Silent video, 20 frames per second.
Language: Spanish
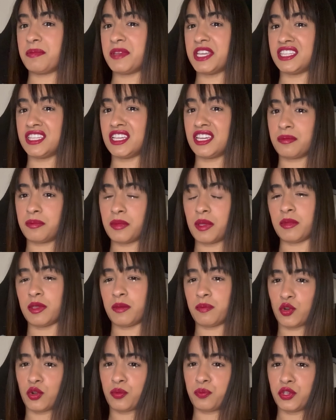meterme mi
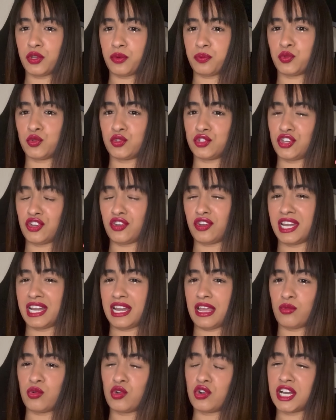propio puño en
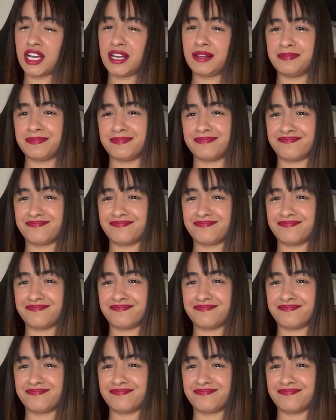la boca.